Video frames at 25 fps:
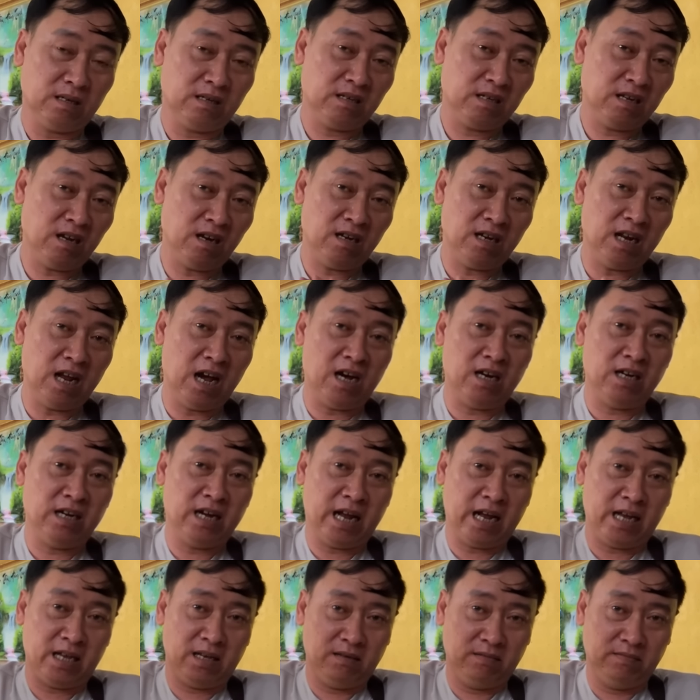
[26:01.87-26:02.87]
trên đời
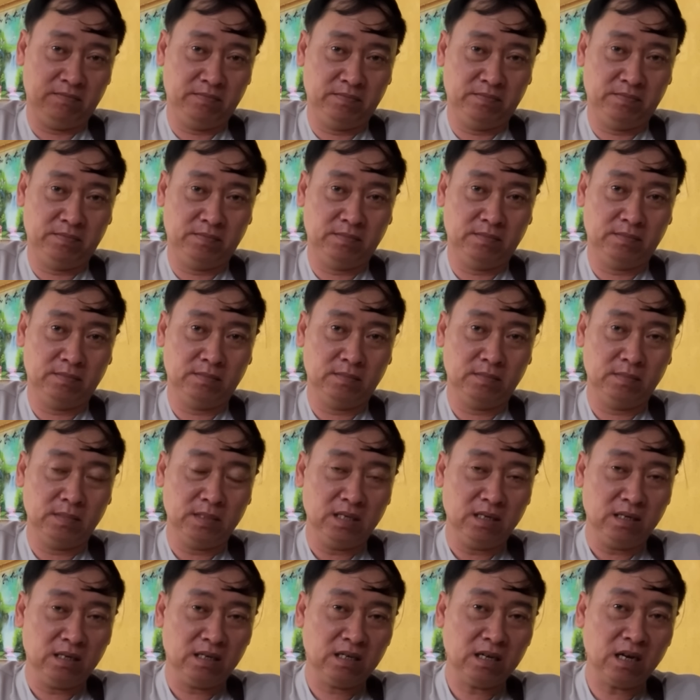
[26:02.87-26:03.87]
này
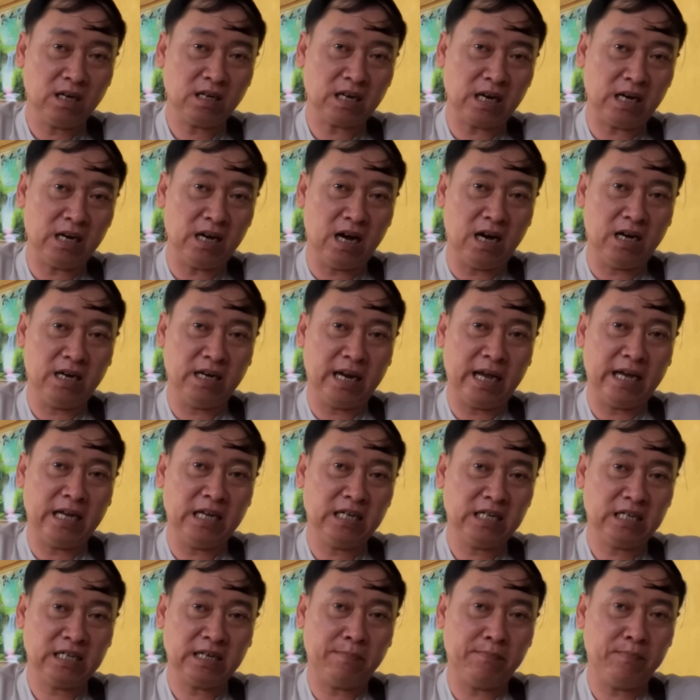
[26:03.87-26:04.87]
trên cái đời này
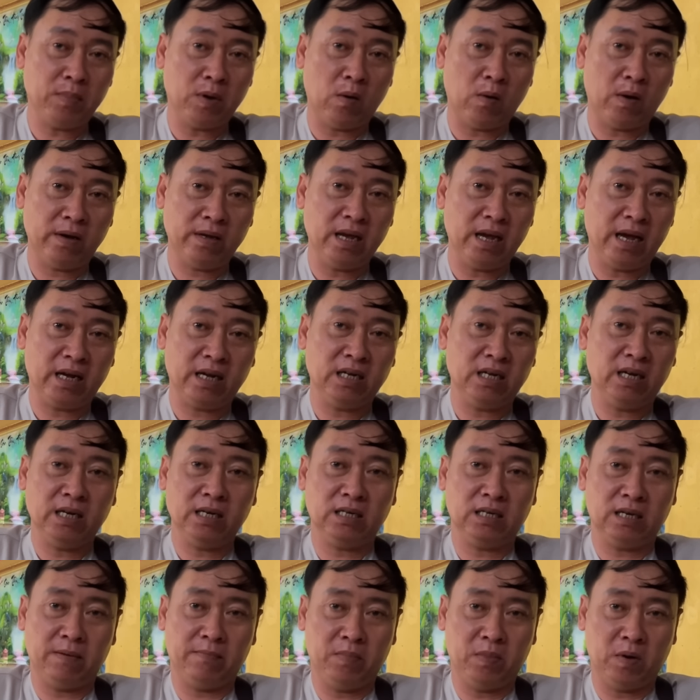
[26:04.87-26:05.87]
trăm họ dạng
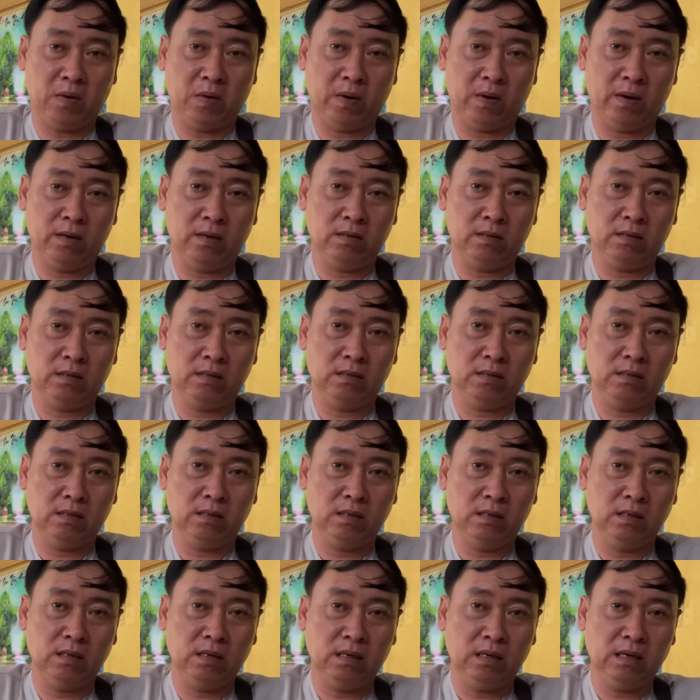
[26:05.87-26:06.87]
dân trăm họ
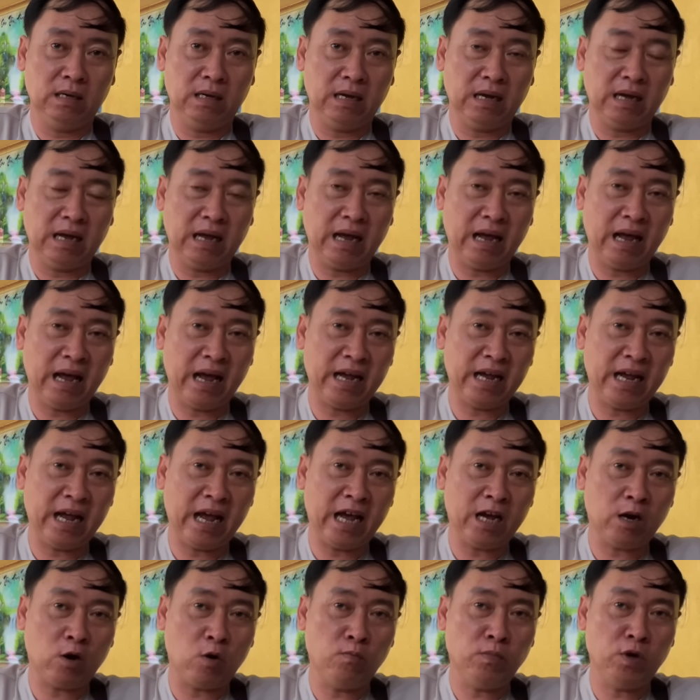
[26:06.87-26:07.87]
ai
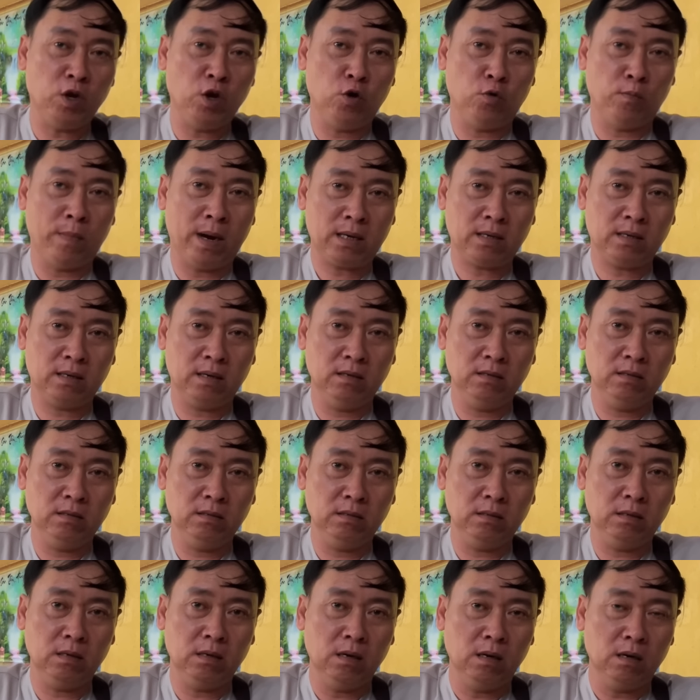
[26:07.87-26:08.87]
ai cũng đều bất cứ
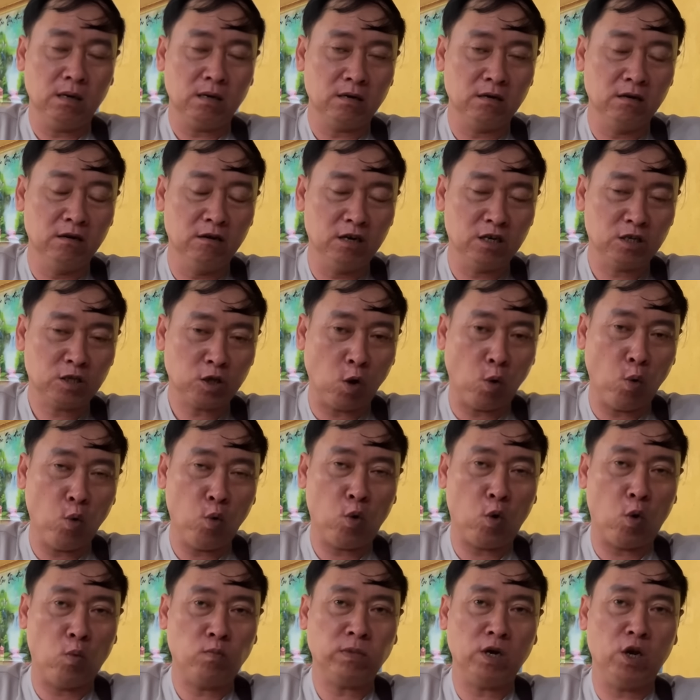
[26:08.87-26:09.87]
người tu
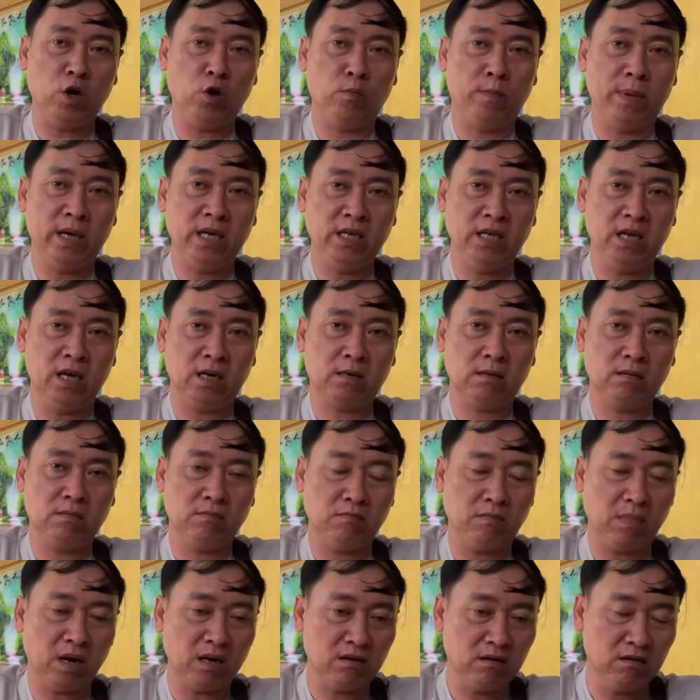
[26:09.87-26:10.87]
cũng đều bị dịch
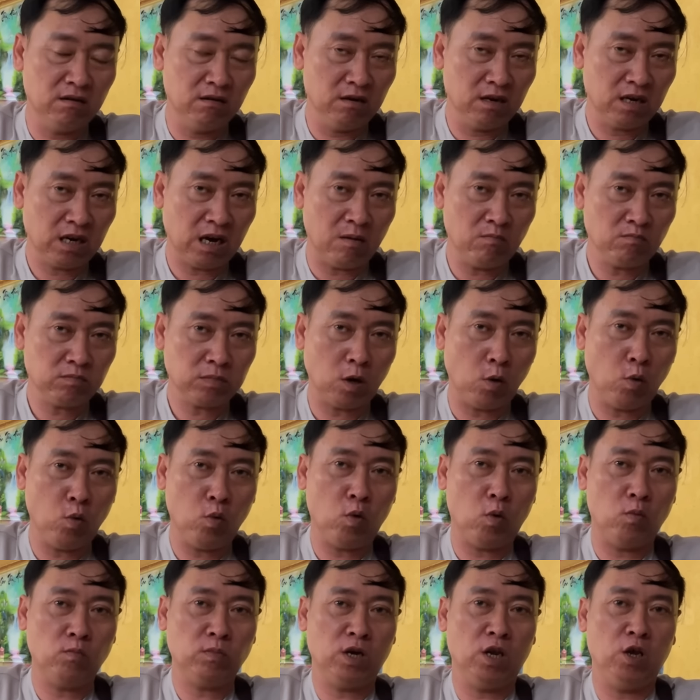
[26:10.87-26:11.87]
mà người không tu
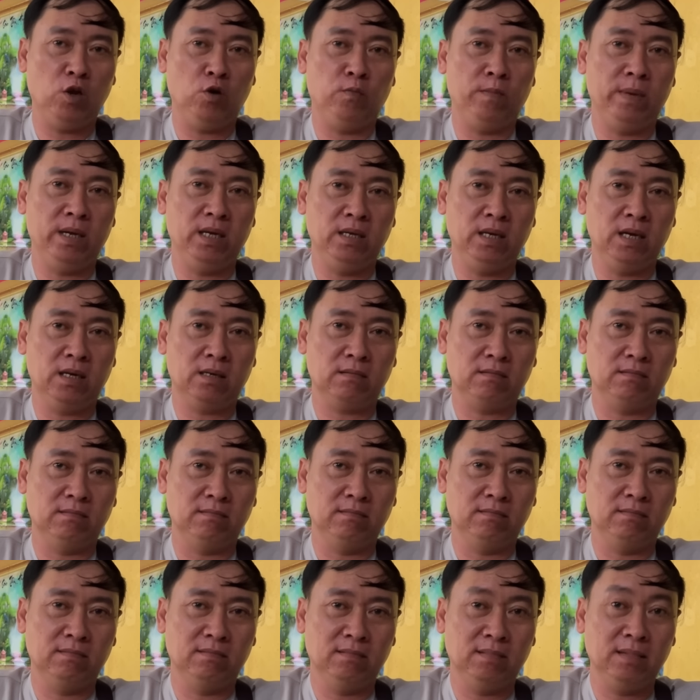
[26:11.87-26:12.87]
cũng đều bị dịch
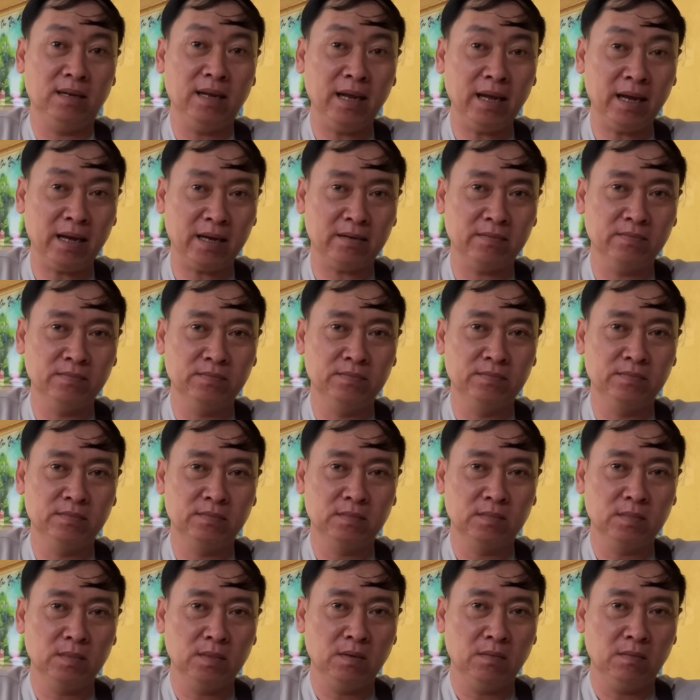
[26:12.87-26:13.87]
nha
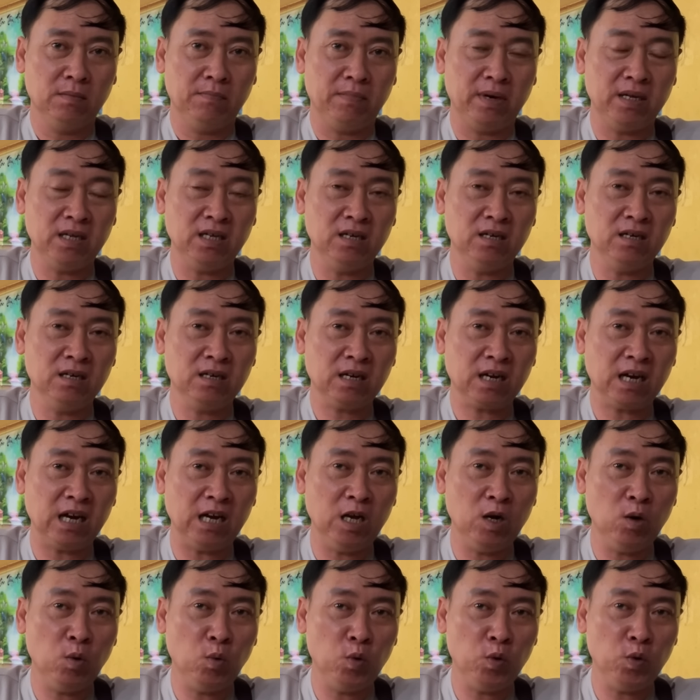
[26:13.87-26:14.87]
mà những cái
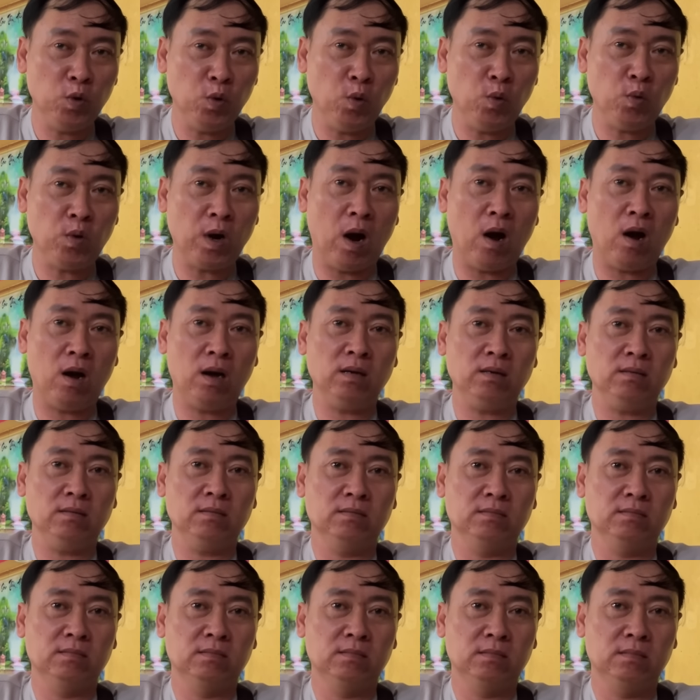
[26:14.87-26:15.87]
lưu vú đó
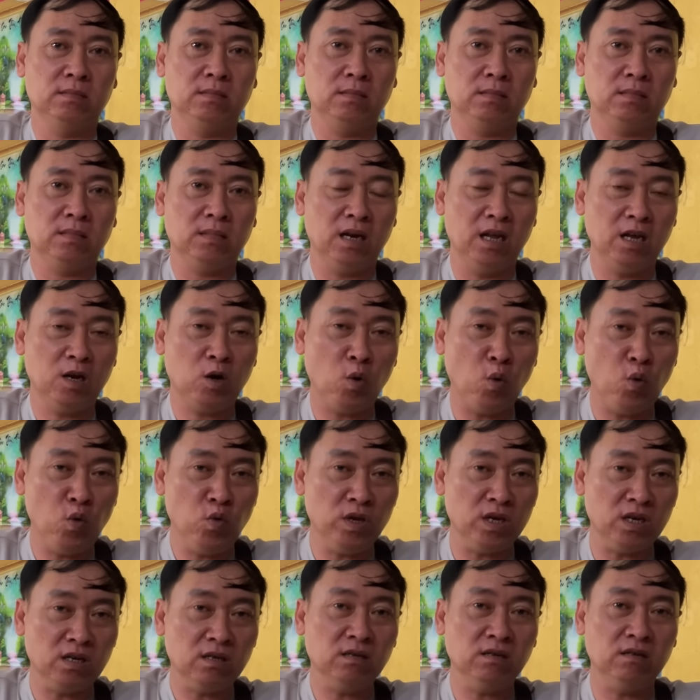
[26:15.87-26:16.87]
để cứu
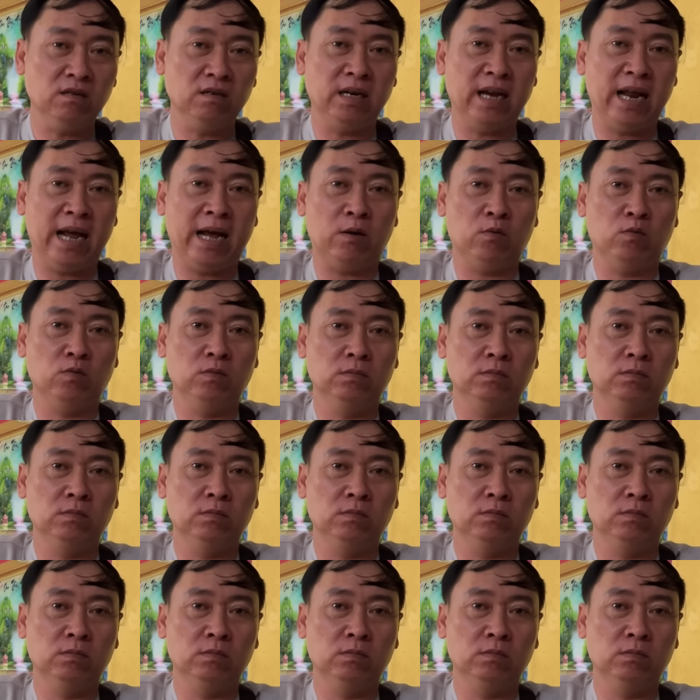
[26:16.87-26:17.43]
những người nào